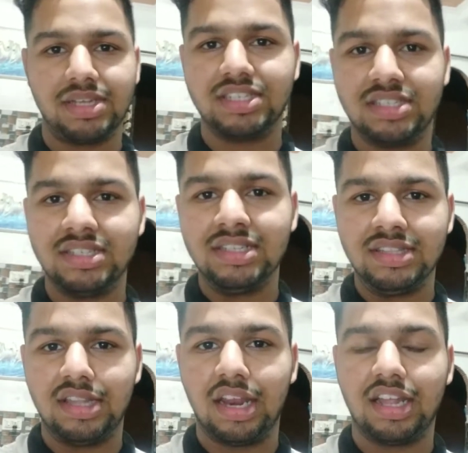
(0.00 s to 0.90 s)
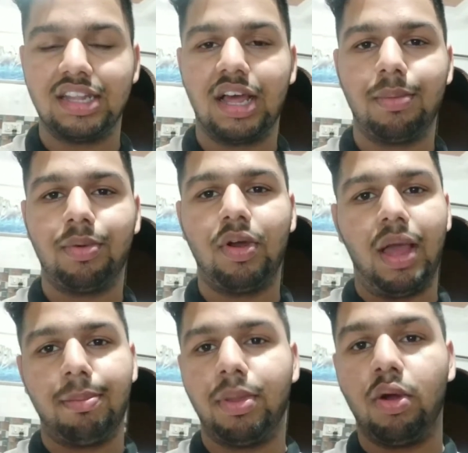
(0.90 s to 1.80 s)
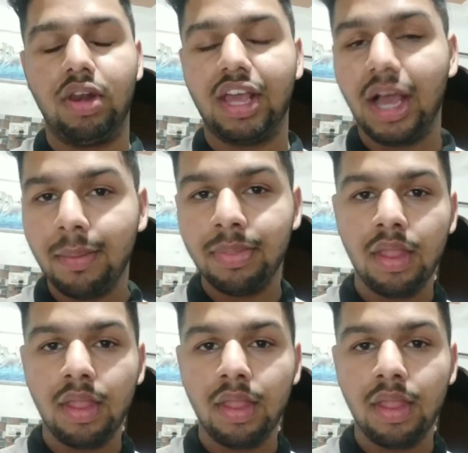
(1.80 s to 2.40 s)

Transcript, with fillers: मैसेज देना था आपको हैप्पी होली का